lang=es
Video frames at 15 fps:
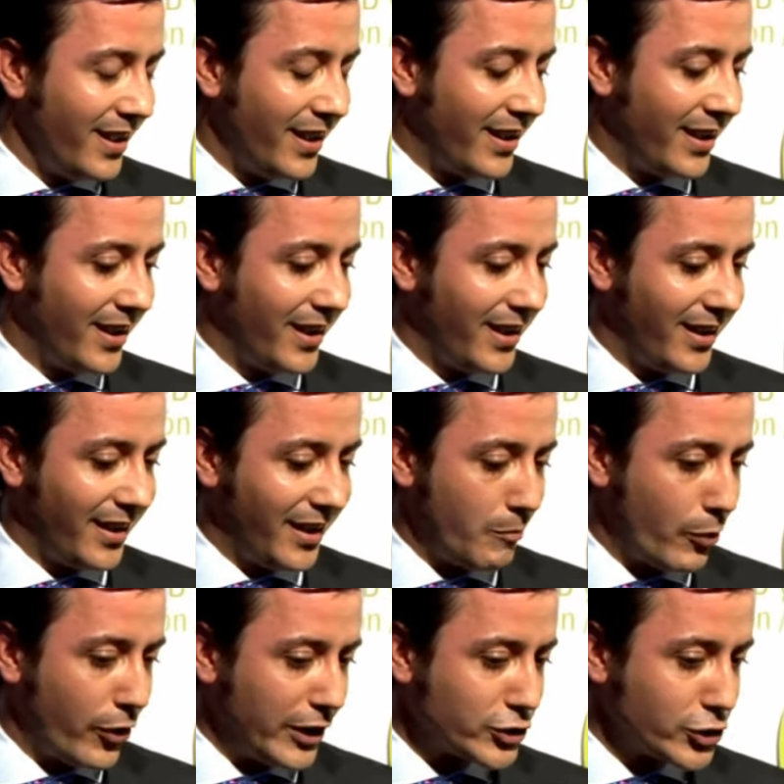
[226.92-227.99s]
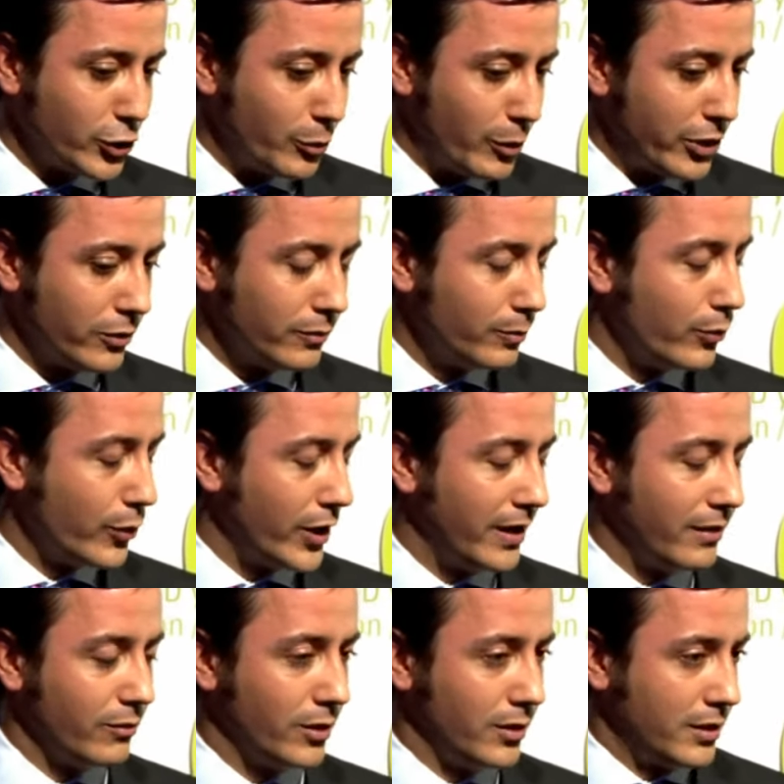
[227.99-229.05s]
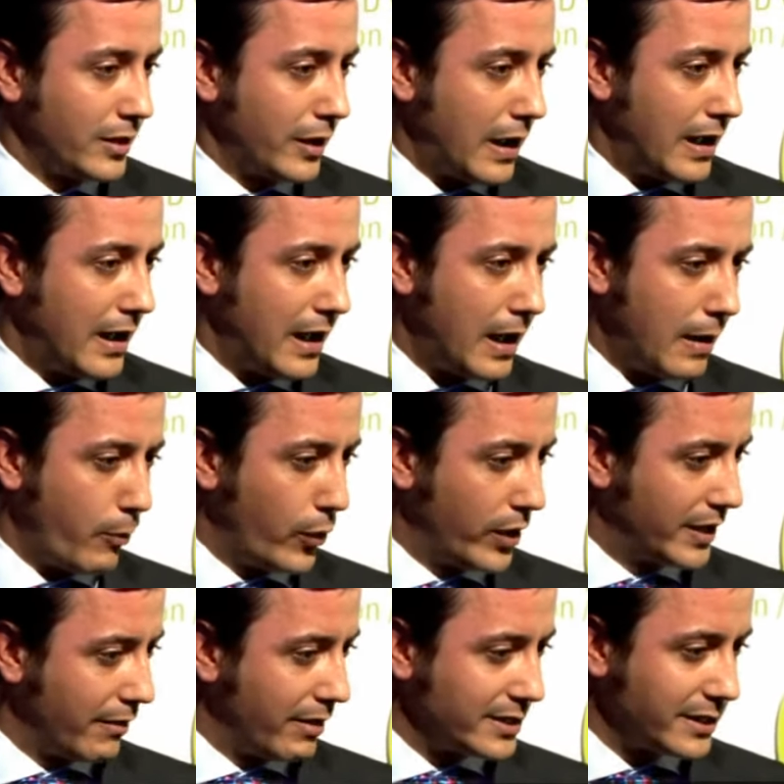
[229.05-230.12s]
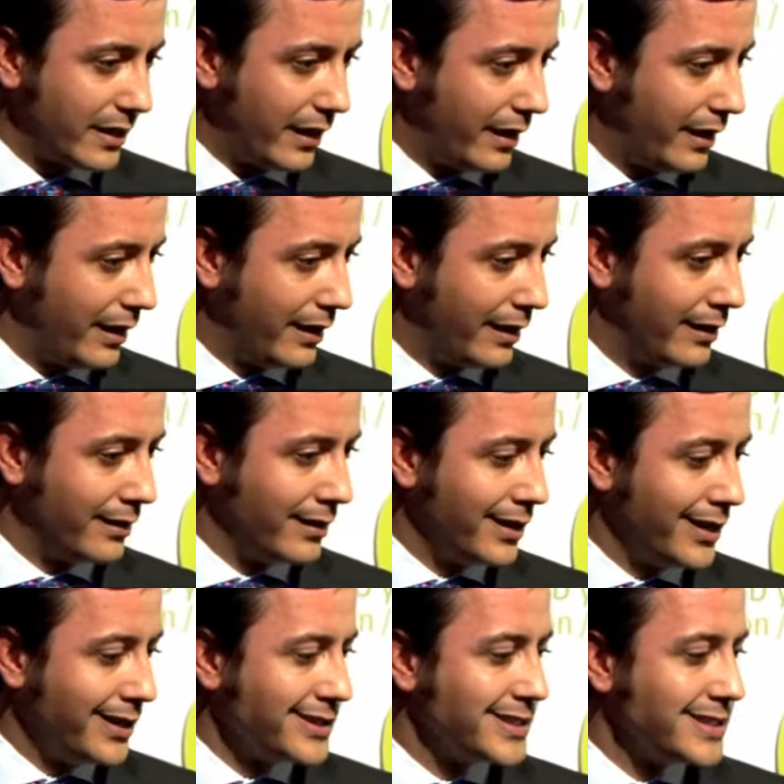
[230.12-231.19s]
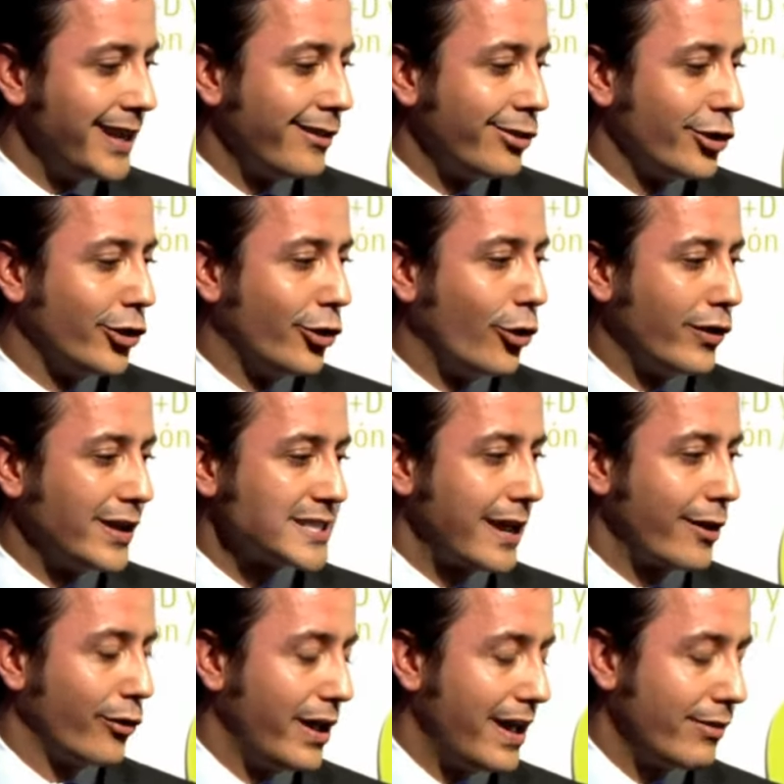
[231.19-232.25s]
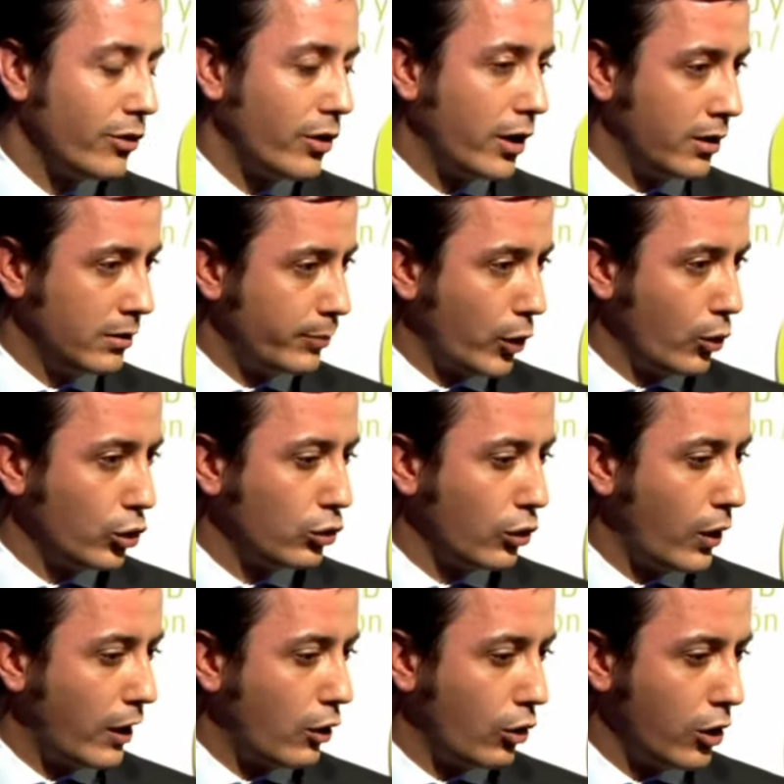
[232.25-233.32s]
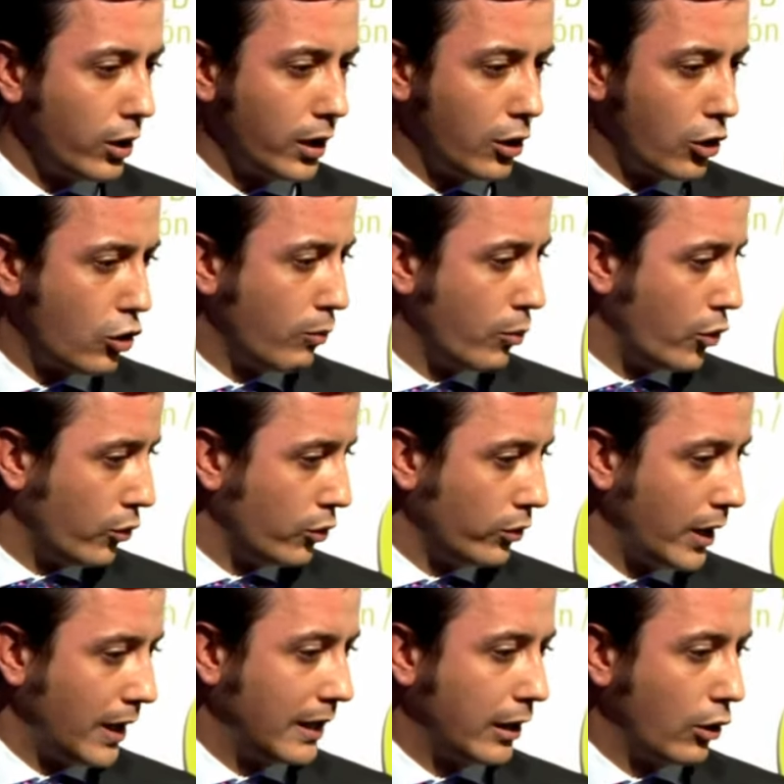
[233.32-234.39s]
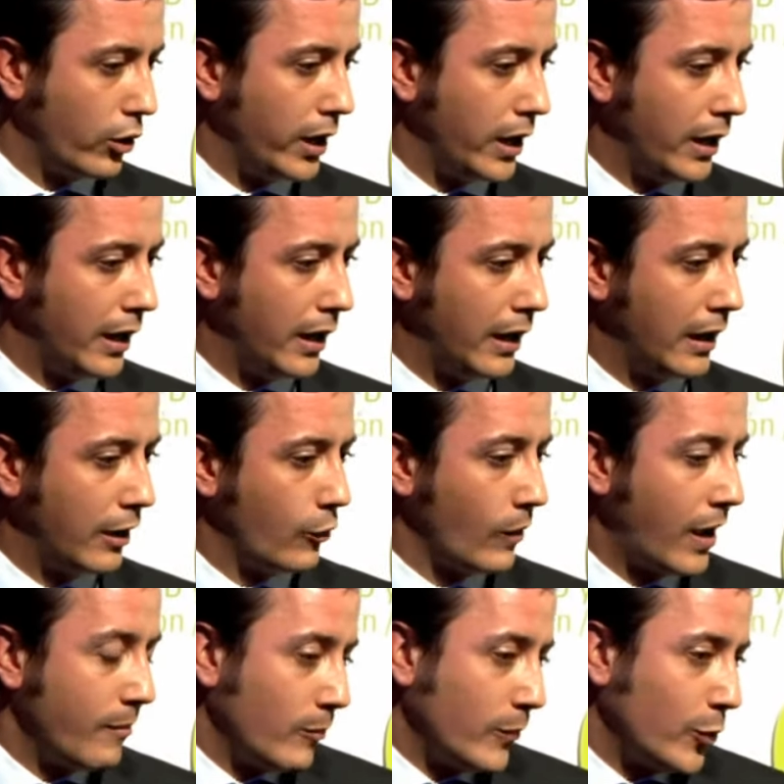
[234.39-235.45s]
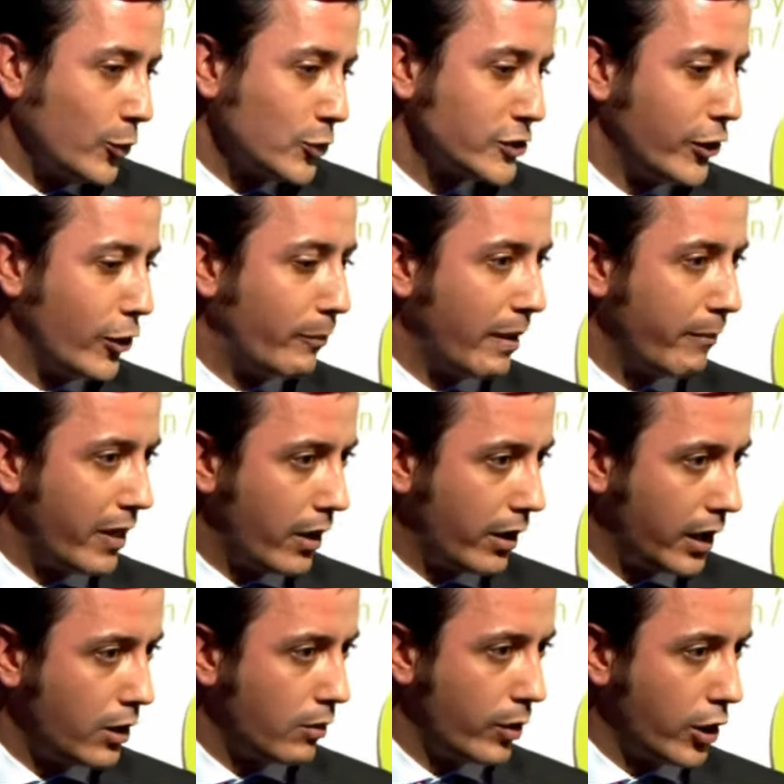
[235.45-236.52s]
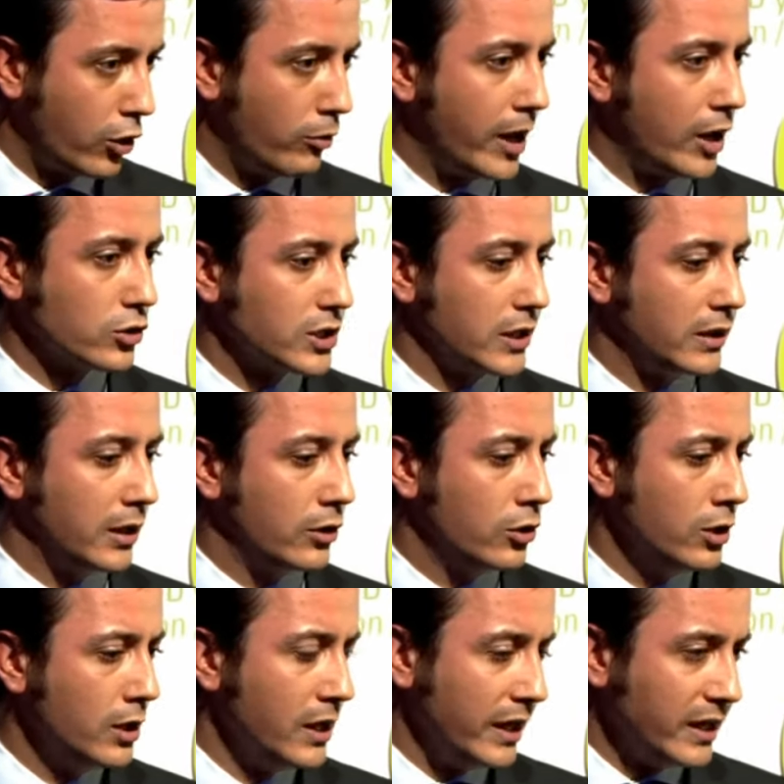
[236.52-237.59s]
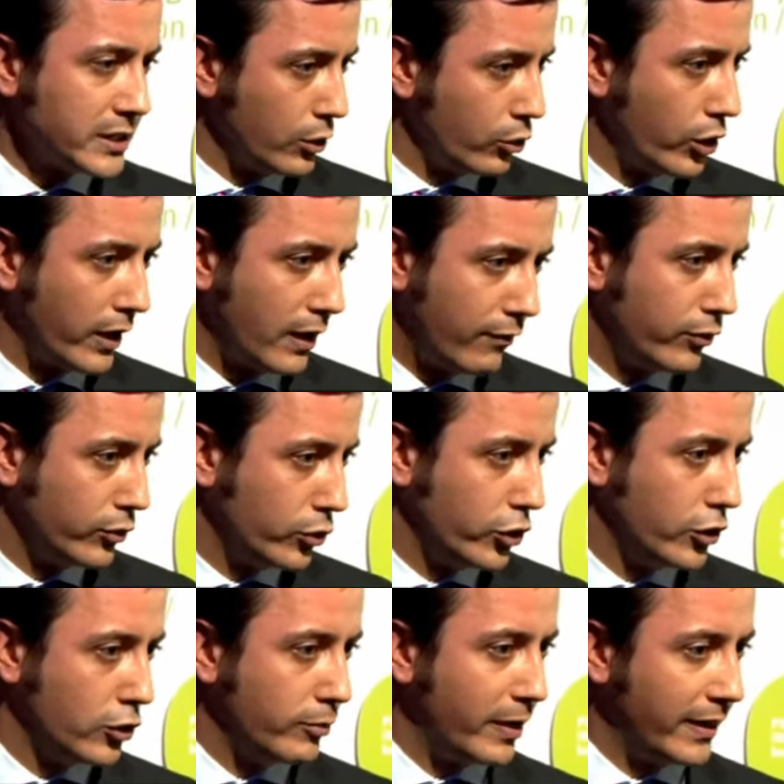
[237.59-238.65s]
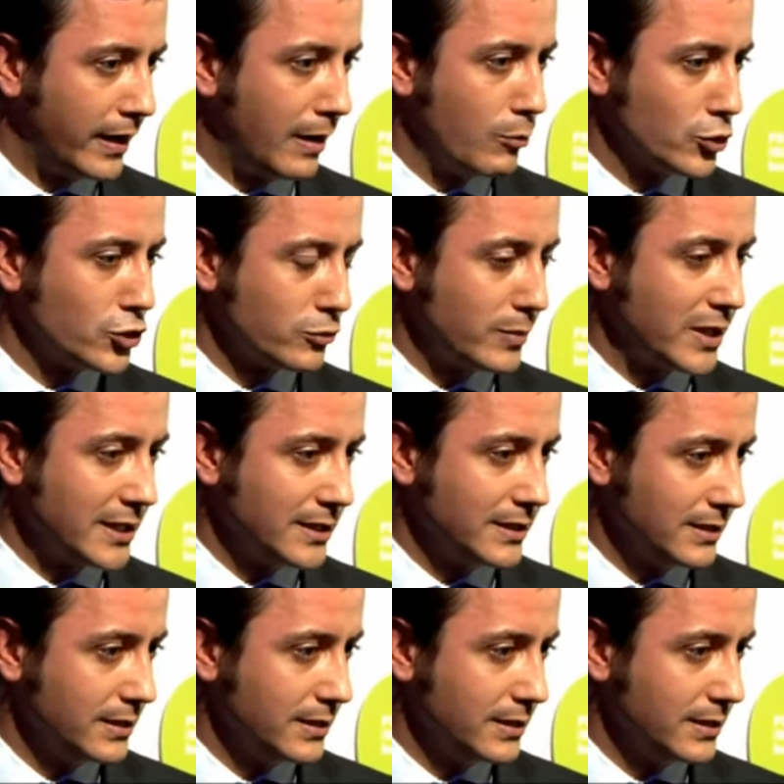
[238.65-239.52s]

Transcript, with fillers: y, por eso, bueno, pues nuestra apuesta va a seguir siendo desarrollando productos ecológicos como el que hoy hemos sido premiados aquí, como Eco by Cosentino, y seguro que en el futuro vendrán muchos más.